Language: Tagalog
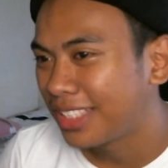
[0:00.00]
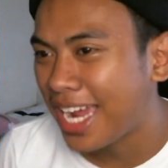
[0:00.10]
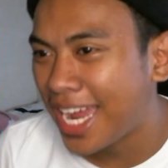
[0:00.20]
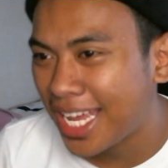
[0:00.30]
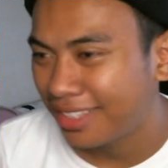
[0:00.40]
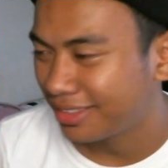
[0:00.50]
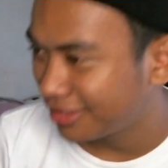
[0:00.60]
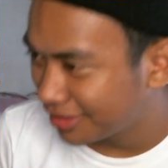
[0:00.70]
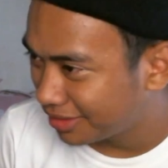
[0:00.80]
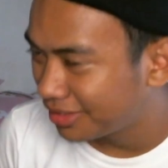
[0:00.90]
Ah.
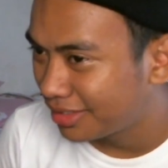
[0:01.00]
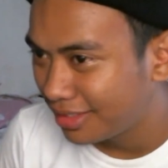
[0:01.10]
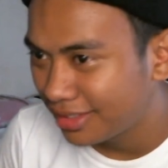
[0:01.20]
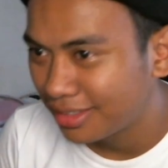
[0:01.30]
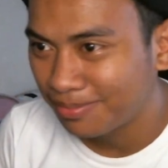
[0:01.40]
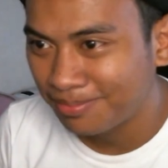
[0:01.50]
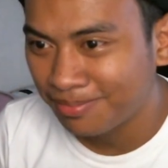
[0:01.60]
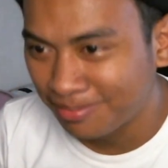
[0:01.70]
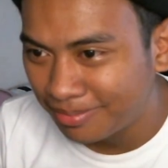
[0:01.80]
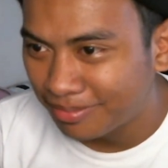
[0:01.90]
Ah.
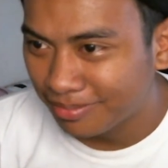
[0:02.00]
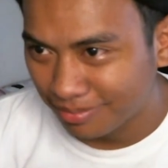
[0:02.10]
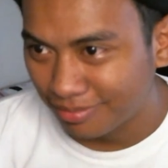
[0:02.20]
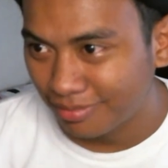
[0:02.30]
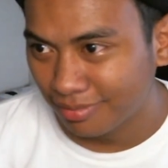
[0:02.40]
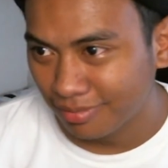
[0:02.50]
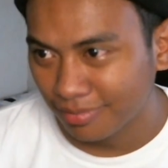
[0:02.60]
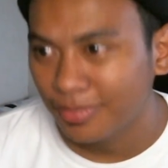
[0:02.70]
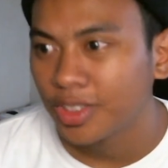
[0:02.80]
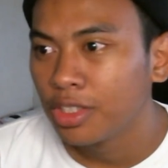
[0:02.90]
Mm-hmm.
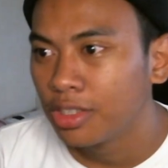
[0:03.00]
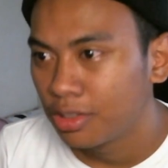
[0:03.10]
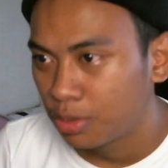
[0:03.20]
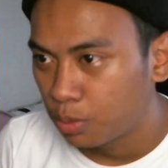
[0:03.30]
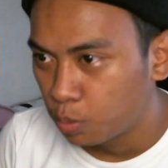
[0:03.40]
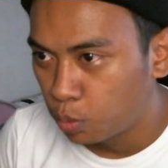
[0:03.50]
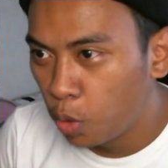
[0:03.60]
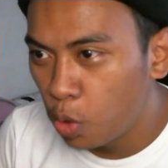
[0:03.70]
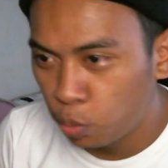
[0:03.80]
Woo. Woo.